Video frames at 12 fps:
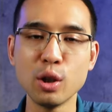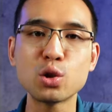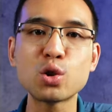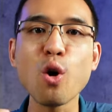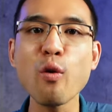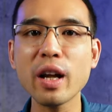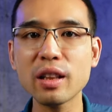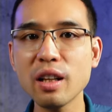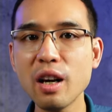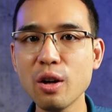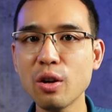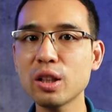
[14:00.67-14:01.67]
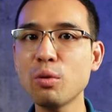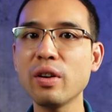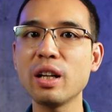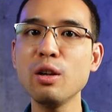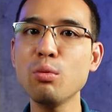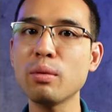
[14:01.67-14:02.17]
số vector nó không
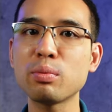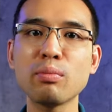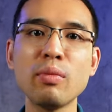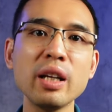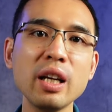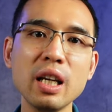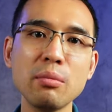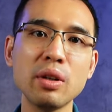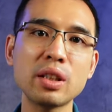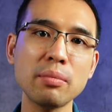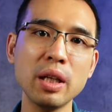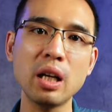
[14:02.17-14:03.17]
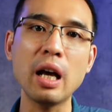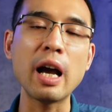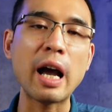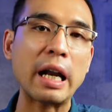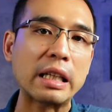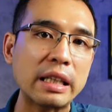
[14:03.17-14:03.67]
phải lưu mấy nghìn mấy trăm nghìn
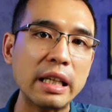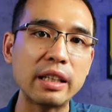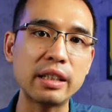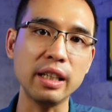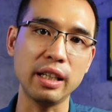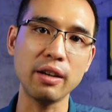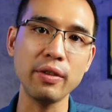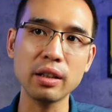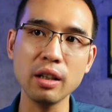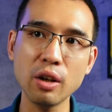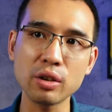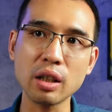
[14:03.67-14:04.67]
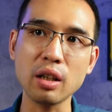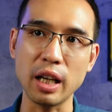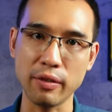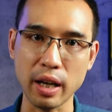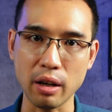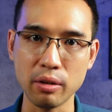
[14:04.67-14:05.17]
hàng tỷ tỷ các vector nó sẽ
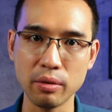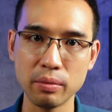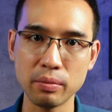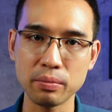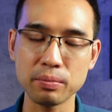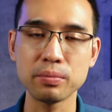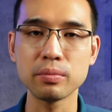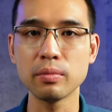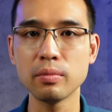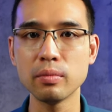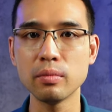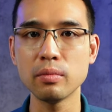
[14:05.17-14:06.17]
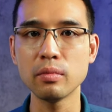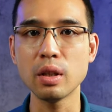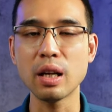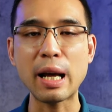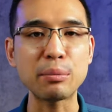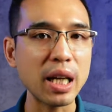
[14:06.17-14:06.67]
đẩy vào
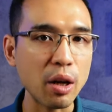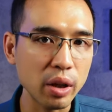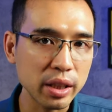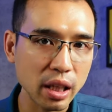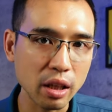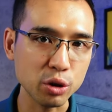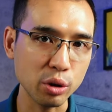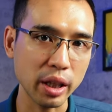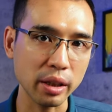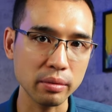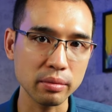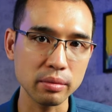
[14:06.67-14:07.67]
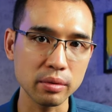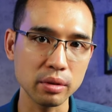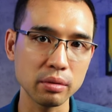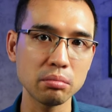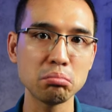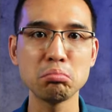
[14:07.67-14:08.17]
làm thế nào lấy ra được cho nhanh
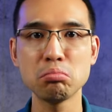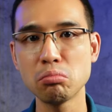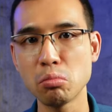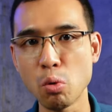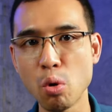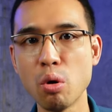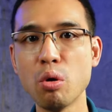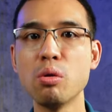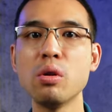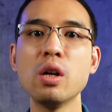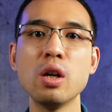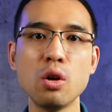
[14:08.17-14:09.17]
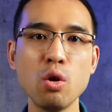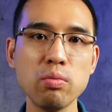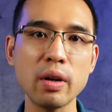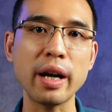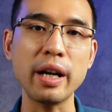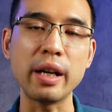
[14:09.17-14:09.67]
ồ
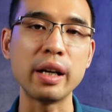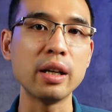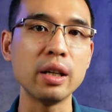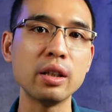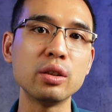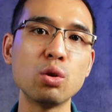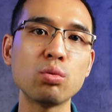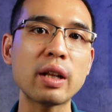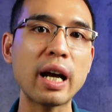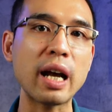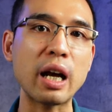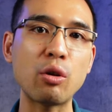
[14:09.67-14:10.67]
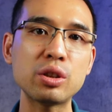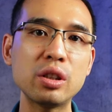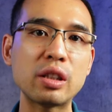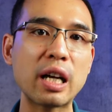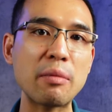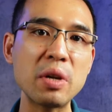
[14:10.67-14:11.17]
lúc này chúng ta có
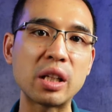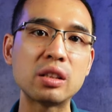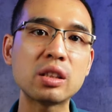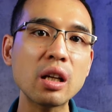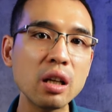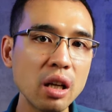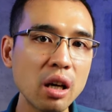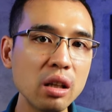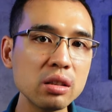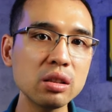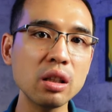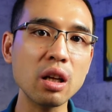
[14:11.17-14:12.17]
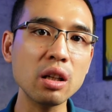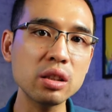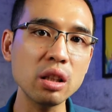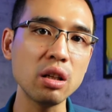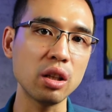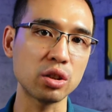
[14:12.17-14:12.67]
sự khác biệt rất lớn giữa các
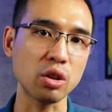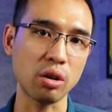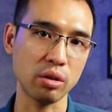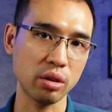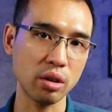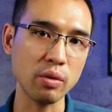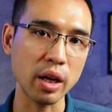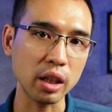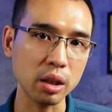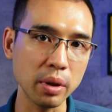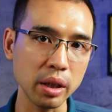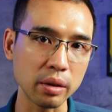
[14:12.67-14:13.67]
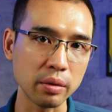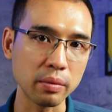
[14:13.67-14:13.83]
sự lựa chọn các loại database